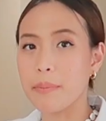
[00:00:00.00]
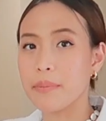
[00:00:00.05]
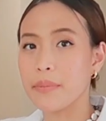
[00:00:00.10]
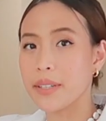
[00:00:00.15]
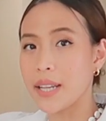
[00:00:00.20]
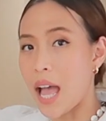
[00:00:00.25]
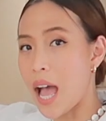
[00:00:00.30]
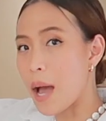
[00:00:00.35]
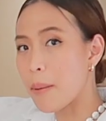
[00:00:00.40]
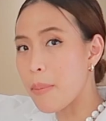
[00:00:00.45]
บ
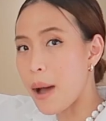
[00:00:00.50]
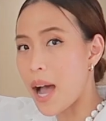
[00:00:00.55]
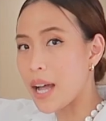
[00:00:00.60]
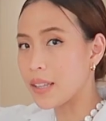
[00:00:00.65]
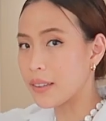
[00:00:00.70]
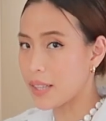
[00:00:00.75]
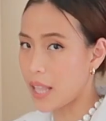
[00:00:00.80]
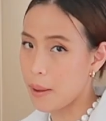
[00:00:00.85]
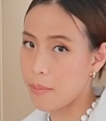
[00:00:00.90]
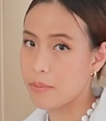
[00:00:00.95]
หน้าบาน
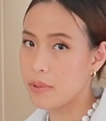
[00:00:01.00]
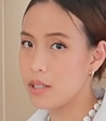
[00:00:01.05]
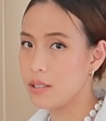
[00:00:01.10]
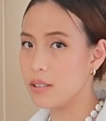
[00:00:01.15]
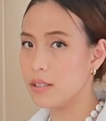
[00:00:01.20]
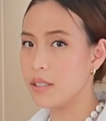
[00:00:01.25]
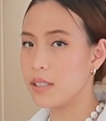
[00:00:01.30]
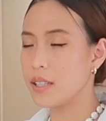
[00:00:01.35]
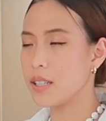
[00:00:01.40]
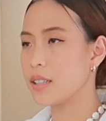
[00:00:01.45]
เต็มเล
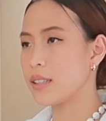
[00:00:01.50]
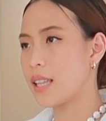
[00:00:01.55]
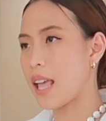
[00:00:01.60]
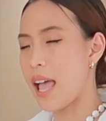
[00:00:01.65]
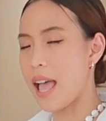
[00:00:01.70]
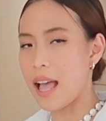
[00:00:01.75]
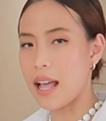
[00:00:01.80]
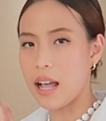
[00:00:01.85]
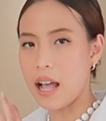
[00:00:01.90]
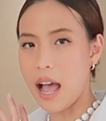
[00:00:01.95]
ย
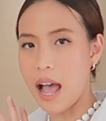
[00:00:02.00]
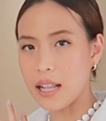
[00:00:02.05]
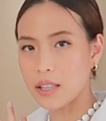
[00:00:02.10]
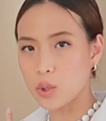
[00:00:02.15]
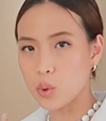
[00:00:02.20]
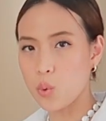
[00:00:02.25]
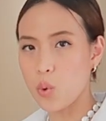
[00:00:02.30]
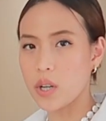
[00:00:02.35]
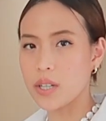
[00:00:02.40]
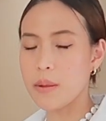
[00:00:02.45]
แต่อัน
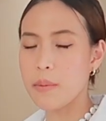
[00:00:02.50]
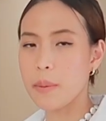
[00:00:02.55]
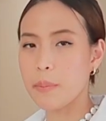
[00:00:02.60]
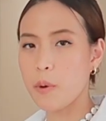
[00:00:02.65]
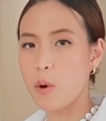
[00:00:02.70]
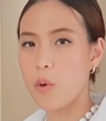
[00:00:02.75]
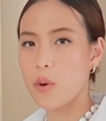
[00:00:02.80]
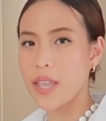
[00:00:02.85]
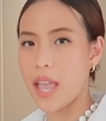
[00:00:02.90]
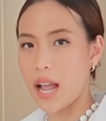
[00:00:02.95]
ตัวที่ปิ
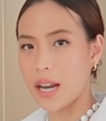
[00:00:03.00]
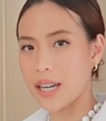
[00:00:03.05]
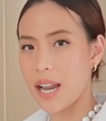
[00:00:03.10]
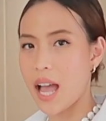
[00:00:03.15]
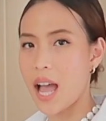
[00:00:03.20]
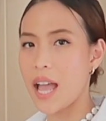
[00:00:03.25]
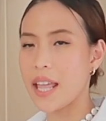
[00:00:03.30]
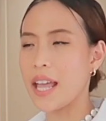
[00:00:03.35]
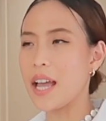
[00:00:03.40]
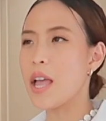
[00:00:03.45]
โป้อยาก
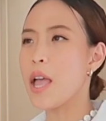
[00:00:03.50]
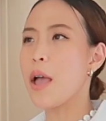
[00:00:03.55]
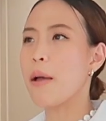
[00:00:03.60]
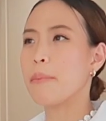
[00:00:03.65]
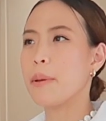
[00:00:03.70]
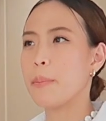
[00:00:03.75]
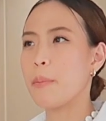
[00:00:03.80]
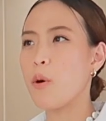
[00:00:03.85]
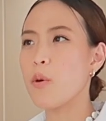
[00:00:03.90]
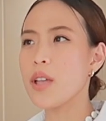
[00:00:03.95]
ได้
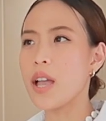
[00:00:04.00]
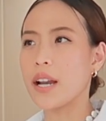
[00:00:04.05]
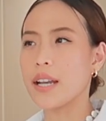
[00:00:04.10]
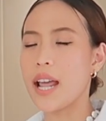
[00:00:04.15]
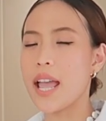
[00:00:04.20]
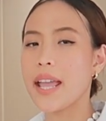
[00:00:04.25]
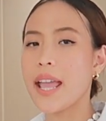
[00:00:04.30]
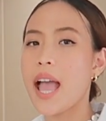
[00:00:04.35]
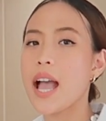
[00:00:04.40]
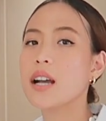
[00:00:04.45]
ปิโป้อยาก
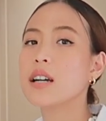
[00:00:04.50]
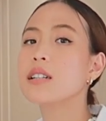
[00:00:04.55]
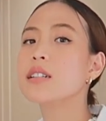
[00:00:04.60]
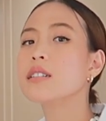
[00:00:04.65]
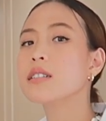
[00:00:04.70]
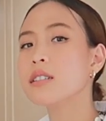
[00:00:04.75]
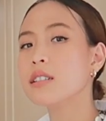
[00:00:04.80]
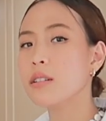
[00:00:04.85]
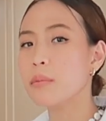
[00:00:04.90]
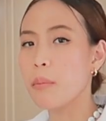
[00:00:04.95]
ได้แค่ครึ่
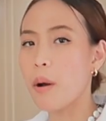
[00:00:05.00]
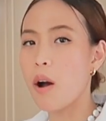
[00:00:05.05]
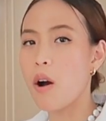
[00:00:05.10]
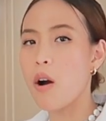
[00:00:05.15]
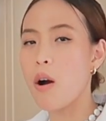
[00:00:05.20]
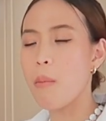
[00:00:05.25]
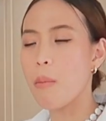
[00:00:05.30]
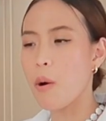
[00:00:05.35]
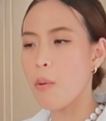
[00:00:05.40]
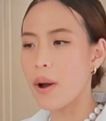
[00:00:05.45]
งหนึ่งพอ
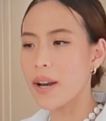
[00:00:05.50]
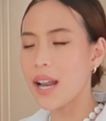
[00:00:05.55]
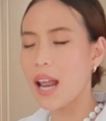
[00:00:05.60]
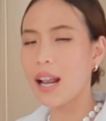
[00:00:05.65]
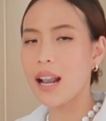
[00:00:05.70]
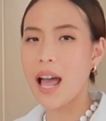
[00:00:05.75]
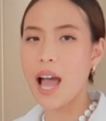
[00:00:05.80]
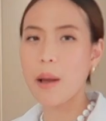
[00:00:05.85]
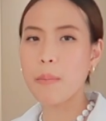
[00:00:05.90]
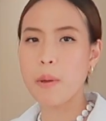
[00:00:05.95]
เพราะว่าด้า
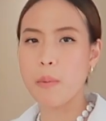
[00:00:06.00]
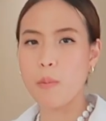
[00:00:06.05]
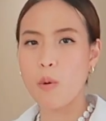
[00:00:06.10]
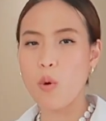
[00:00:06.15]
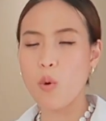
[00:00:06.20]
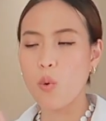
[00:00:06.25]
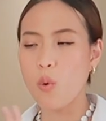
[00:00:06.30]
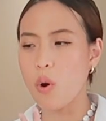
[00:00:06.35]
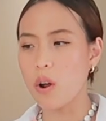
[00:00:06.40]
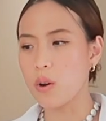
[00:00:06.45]
นล่างปิ
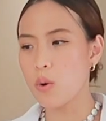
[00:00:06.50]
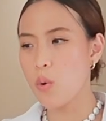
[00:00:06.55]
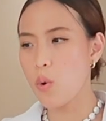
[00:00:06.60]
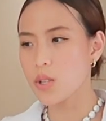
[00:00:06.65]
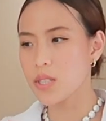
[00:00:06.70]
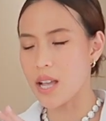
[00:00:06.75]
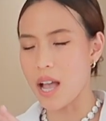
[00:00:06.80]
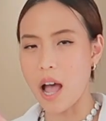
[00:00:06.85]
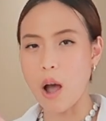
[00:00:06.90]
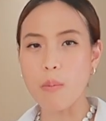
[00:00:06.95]
โป้กลัวลูก
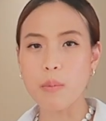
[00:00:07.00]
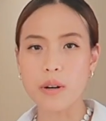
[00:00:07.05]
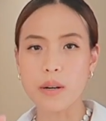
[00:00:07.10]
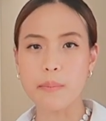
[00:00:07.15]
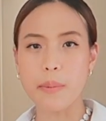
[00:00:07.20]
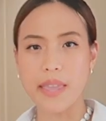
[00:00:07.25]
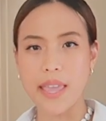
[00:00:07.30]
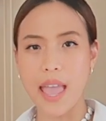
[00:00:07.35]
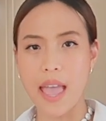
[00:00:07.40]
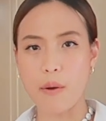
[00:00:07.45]
จะเอามือ
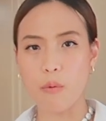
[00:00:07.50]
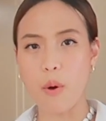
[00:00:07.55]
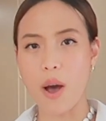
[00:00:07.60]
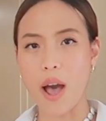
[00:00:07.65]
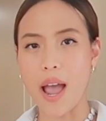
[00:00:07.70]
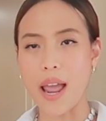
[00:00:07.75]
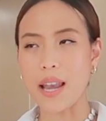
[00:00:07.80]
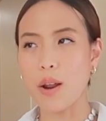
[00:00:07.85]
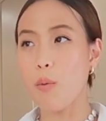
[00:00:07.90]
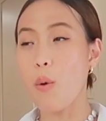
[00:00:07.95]
ไปแย่ห
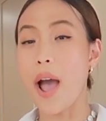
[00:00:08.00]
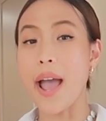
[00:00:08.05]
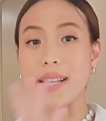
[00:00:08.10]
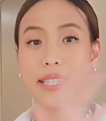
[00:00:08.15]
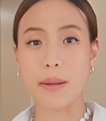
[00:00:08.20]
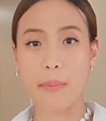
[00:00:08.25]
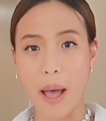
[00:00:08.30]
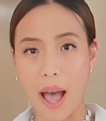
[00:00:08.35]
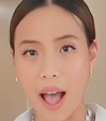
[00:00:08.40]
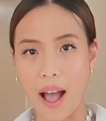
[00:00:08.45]
วายแล้วหวาย
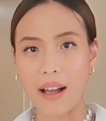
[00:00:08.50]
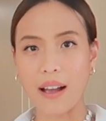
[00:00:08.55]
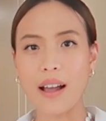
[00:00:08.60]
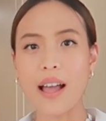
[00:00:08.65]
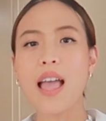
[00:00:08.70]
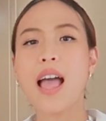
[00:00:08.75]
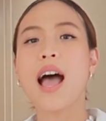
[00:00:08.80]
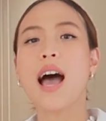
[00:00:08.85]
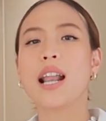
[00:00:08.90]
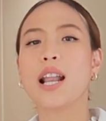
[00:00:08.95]
จะพัง
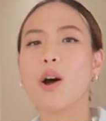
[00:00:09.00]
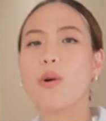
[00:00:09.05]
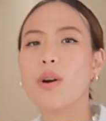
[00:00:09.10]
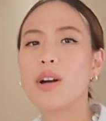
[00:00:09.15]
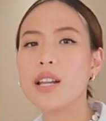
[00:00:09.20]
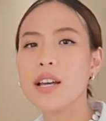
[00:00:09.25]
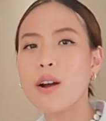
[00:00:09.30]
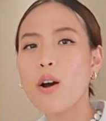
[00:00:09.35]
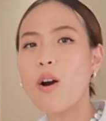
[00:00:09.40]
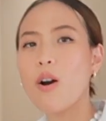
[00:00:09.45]
เราก็
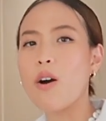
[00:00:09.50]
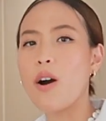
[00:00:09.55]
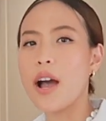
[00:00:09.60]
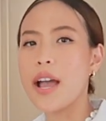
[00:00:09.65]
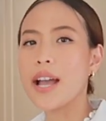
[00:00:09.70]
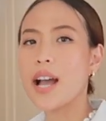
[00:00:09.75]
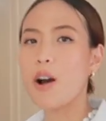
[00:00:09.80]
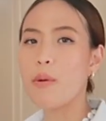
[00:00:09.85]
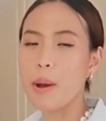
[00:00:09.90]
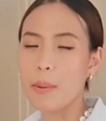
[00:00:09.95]
เลยขอ
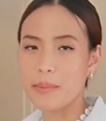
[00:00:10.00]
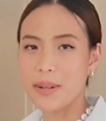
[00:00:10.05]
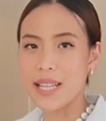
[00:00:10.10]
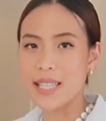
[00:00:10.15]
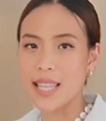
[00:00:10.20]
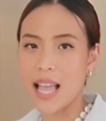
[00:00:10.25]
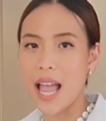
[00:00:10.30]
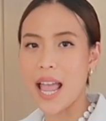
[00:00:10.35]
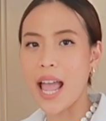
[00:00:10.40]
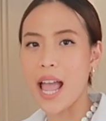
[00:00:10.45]
ให้เขาแบบดี
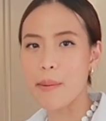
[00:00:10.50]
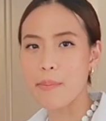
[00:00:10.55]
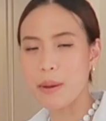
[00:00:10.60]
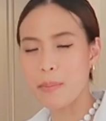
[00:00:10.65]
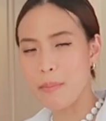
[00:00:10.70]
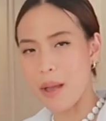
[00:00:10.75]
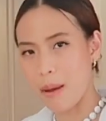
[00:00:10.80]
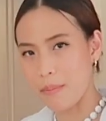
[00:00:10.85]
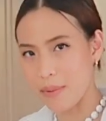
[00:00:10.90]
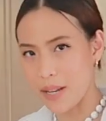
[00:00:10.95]
ไซน์ให้เป็น
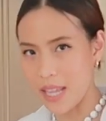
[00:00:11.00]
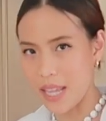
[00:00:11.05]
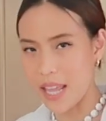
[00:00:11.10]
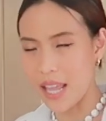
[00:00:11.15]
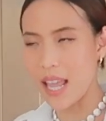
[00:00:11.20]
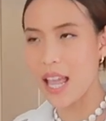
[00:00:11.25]
แบบนี้